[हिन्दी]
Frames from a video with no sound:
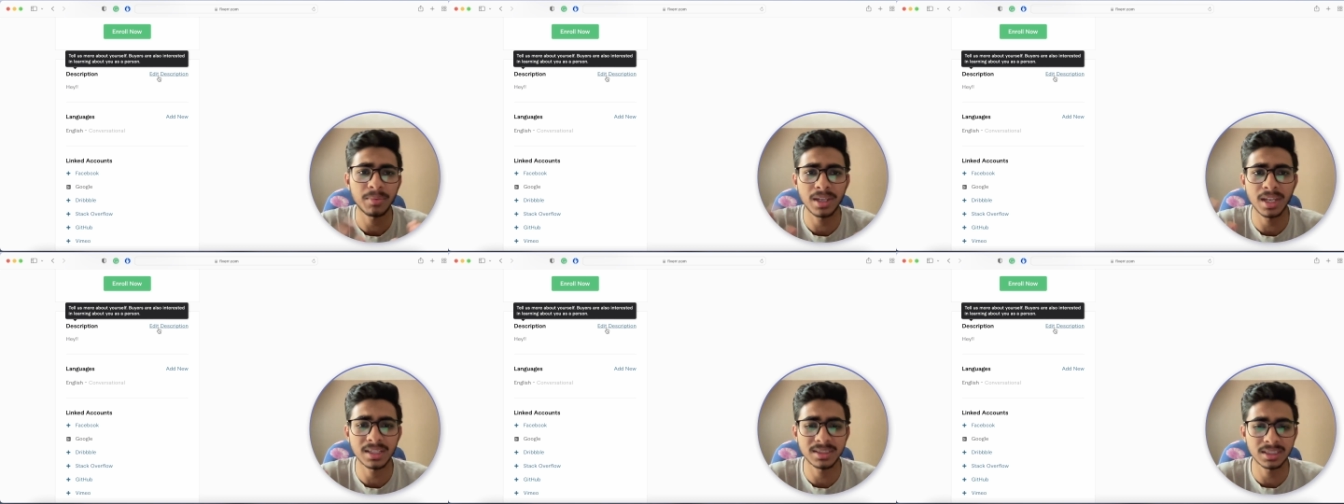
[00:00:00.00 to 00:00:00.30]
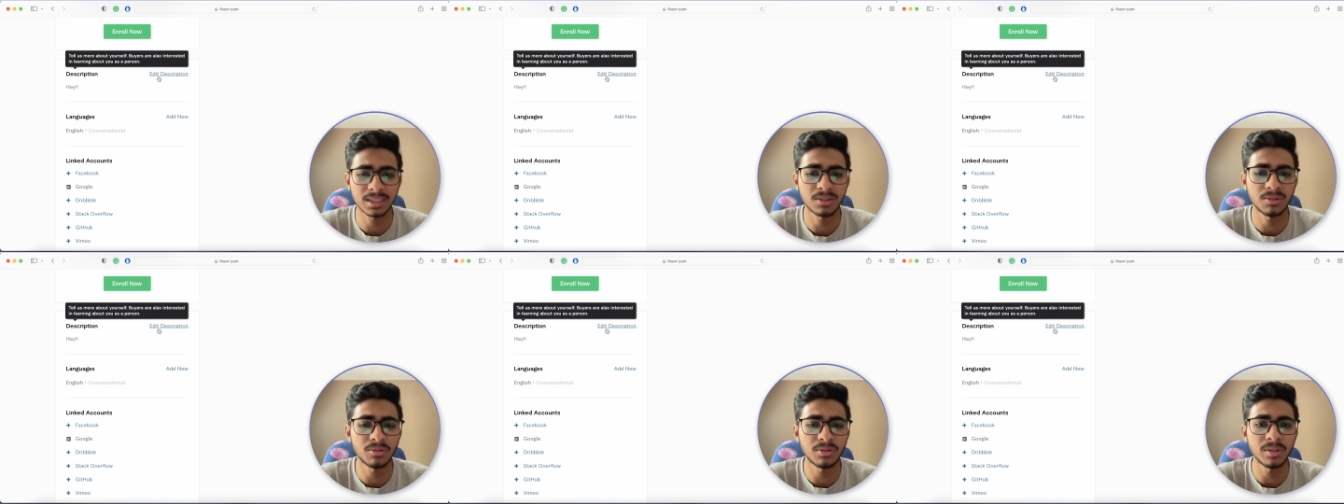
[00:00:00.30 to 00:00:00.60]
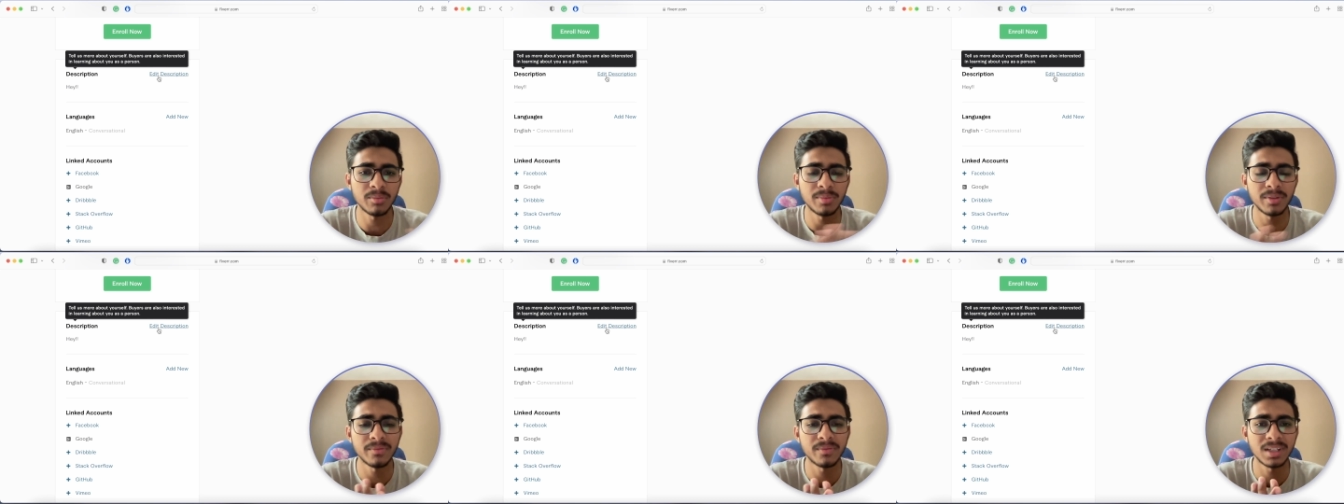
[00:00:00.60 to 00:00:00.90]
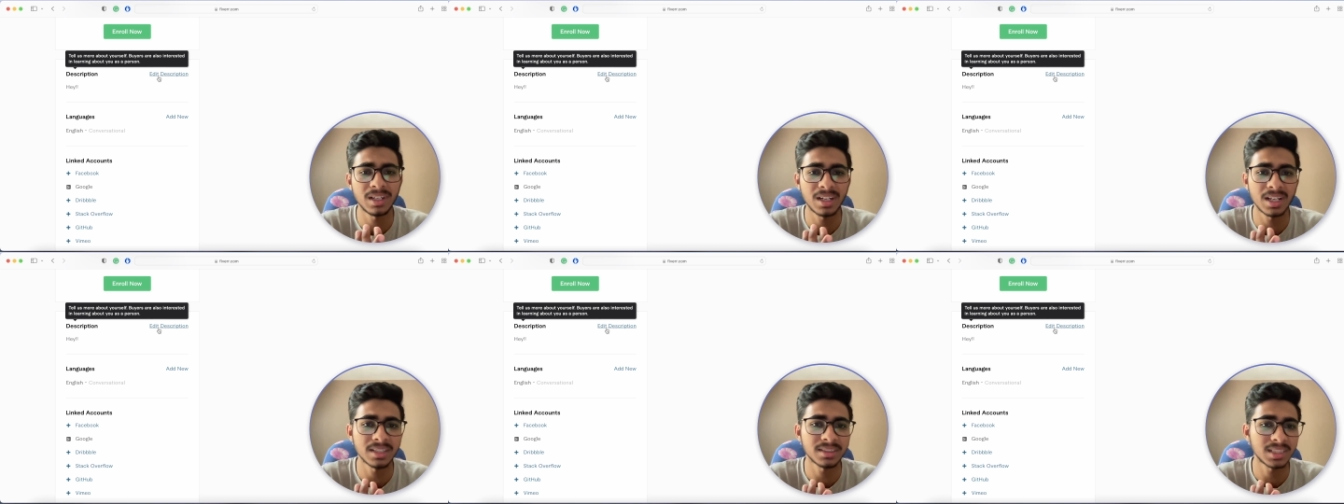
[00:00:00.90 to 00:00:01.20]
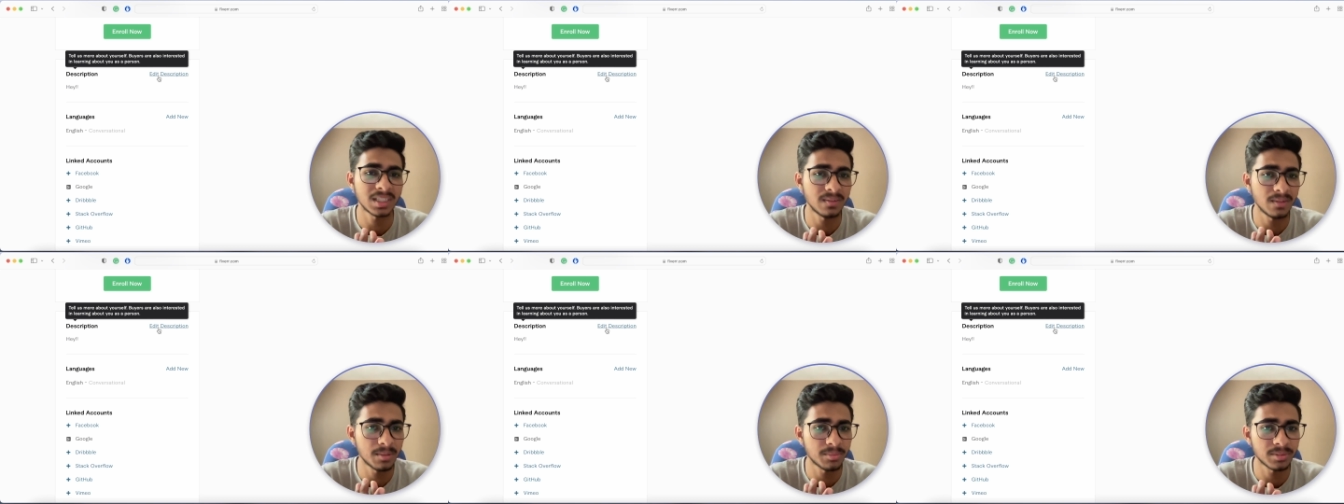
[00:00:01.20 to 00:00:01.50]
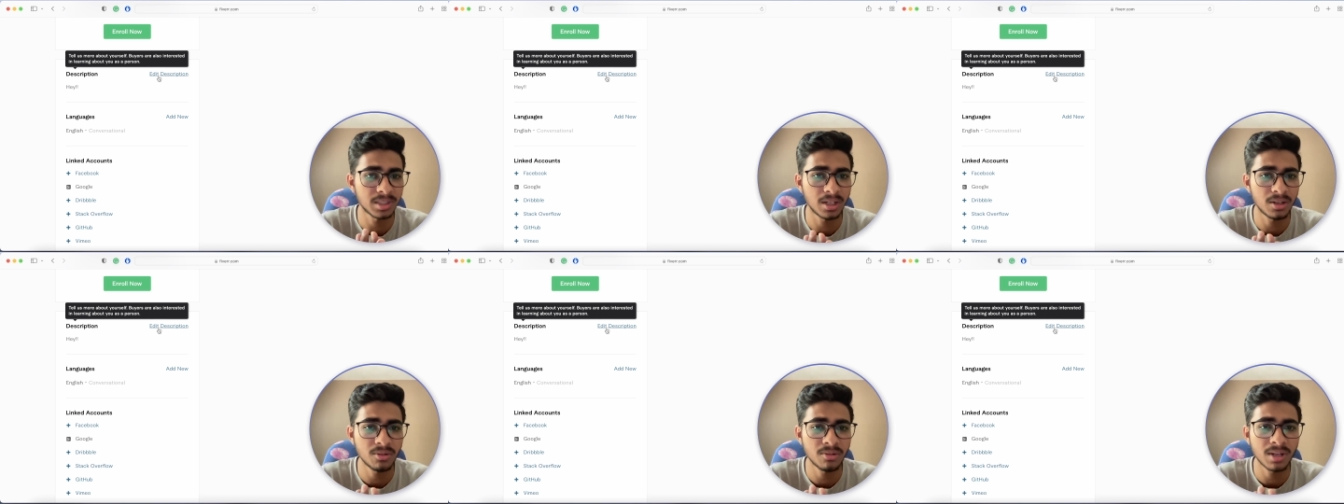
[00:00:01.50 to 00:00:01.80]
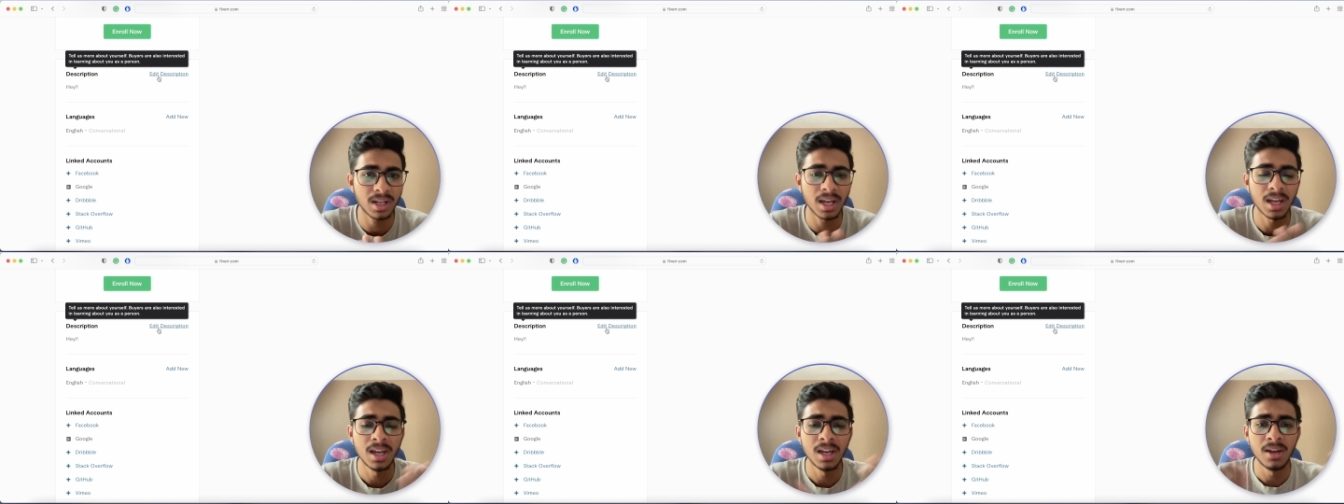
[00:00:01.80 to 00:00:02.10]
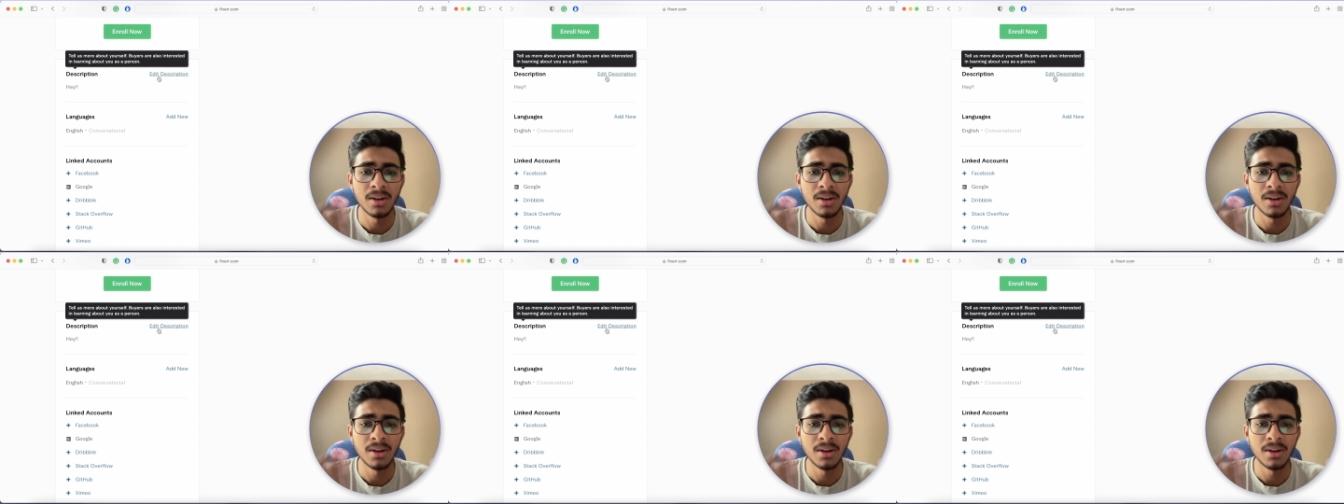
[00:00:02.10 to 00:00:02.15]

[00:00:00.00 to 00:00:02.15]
पे ऐसे कोई भी फ्रीलांसिंग वेबसाइट हो ना